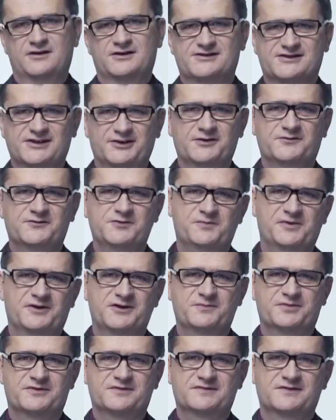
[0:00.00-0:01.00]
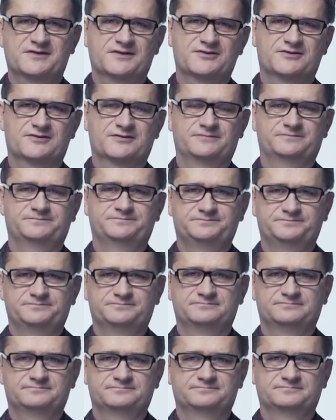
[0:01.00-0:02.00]
Szanowny Panie Prezydencie,
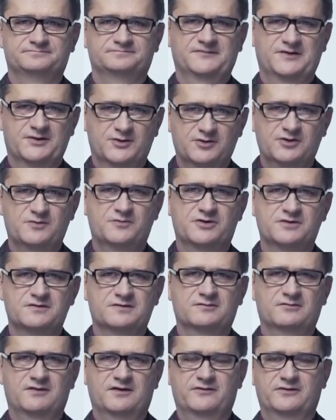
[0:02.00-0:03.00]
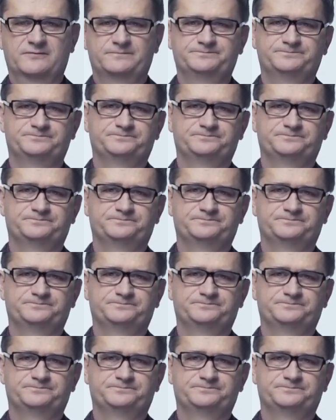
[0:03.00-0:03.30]
drogi Bronisławie,